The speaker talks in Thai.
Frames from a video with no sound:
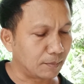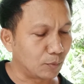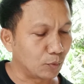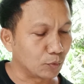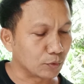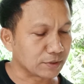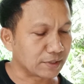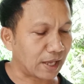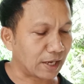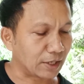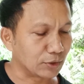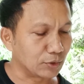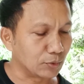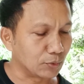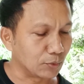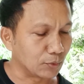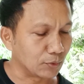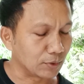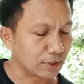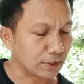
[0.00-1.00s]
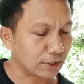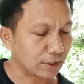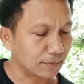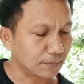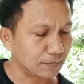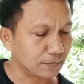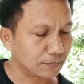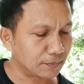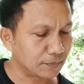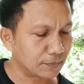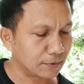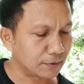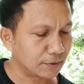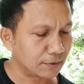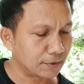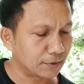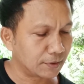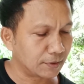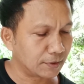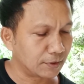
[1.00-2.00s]
หมูสัตว์อยู่นะครับ
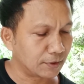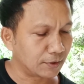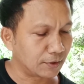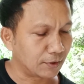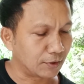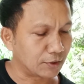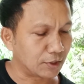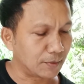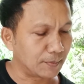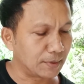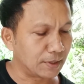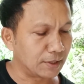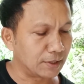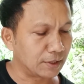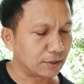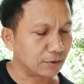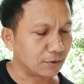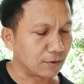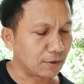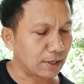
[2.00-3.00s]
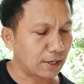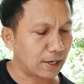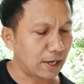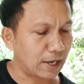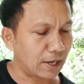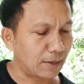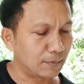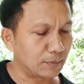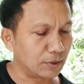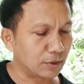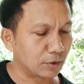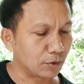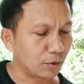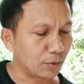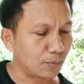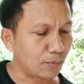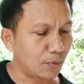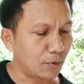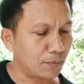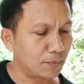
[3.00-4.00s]
ก็จะมีเรื่องของกาม เรื่องข
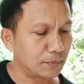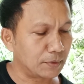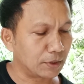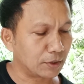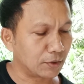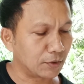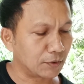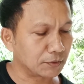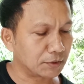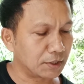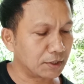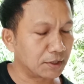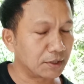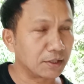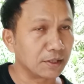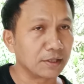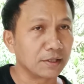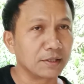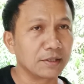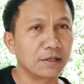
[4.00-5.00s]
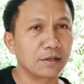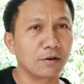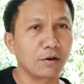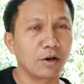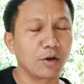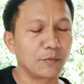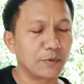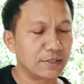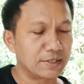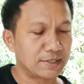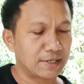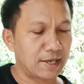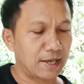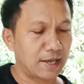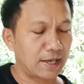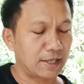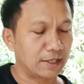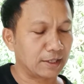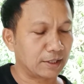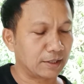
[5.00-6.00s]
องภพเรื่องของทิฏฐิเรื่องของอวิช
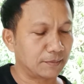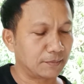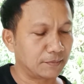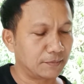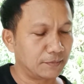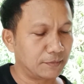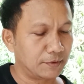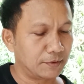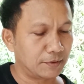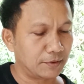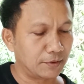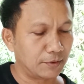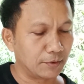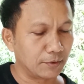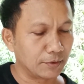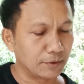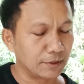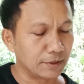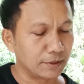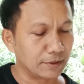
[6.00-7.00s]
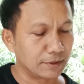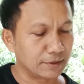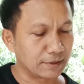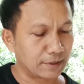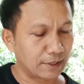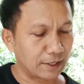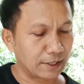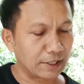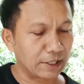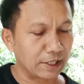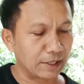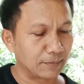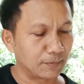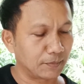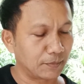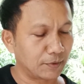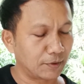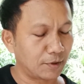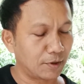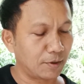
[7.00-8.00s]
ชานะครับ โดยสังเกต
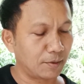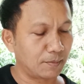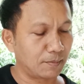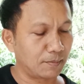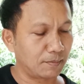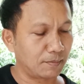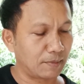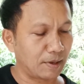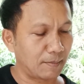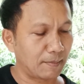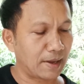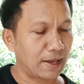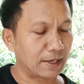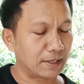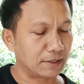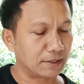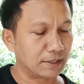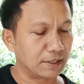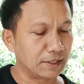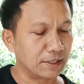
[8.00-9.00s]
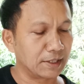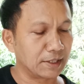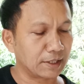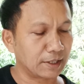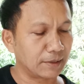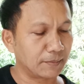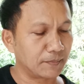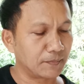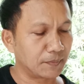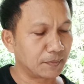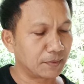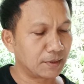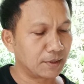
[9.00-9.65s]
ก็ประมาณนี้นะครับ